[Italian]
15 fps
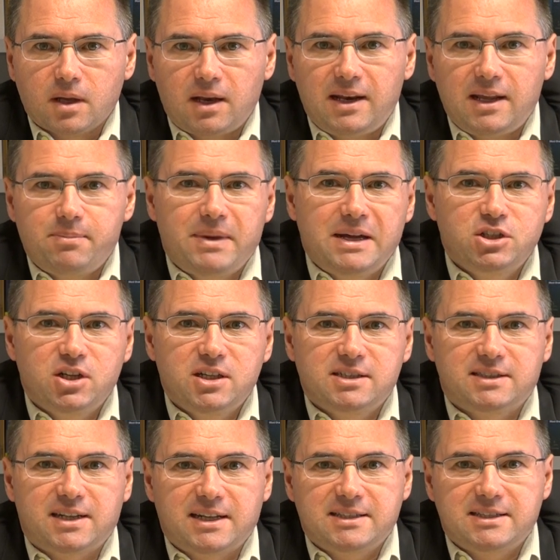Le immagini
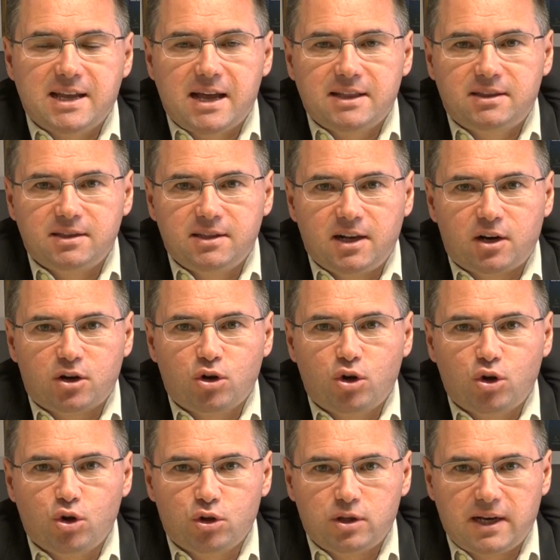strazianti del
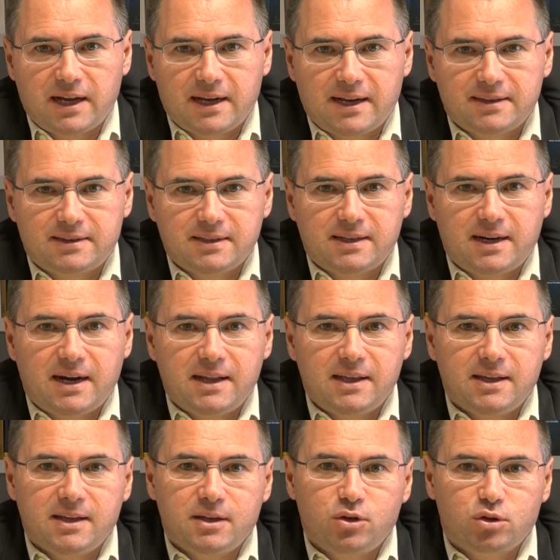rogo della
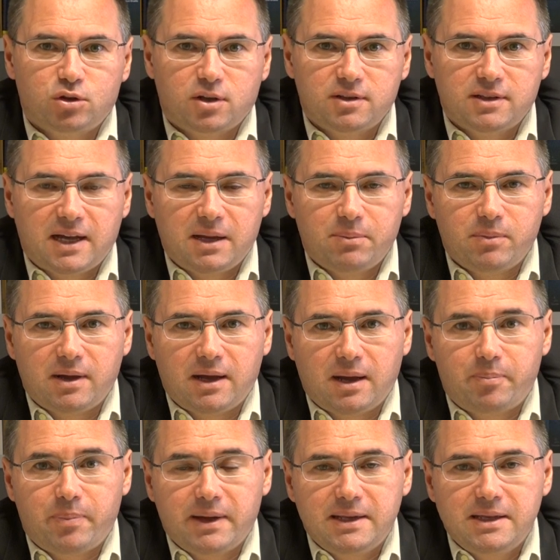cattedrale Notre Dame a
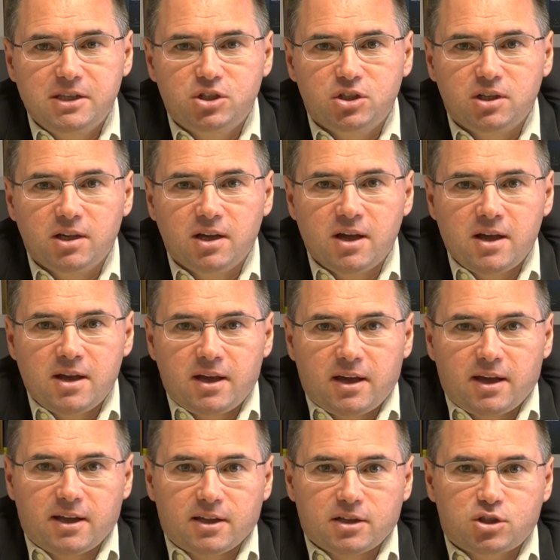Parigi
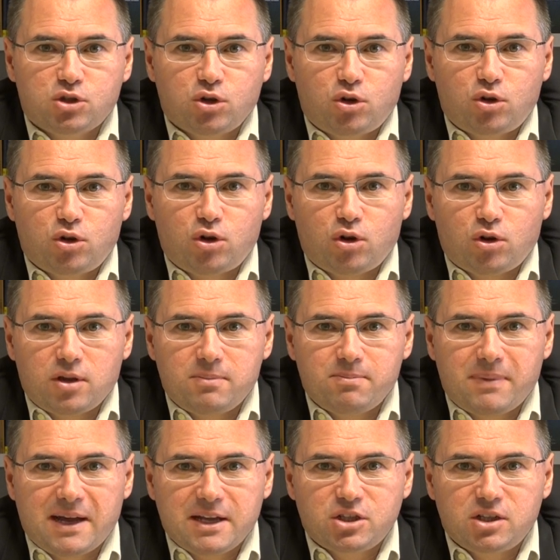eh, sono
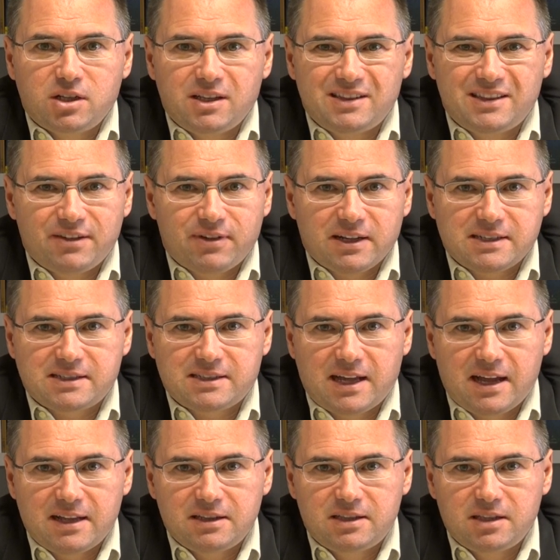immagini
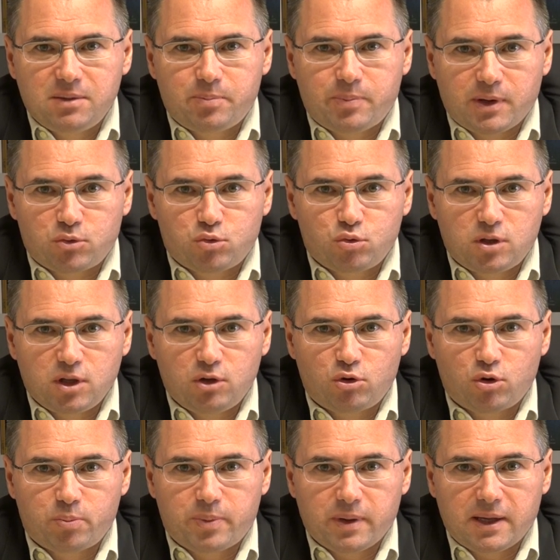devastanti per tutti gli
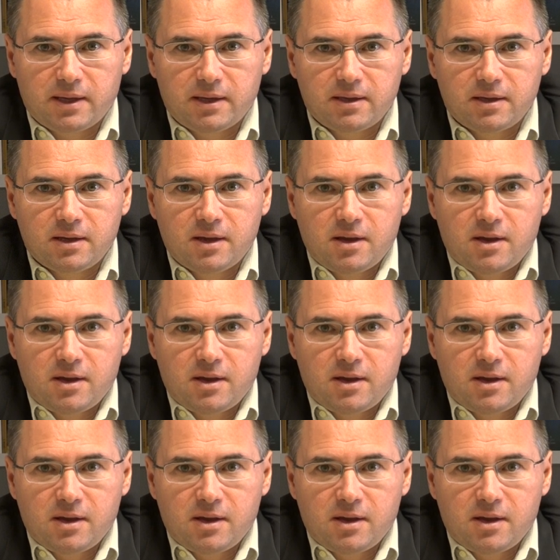europei,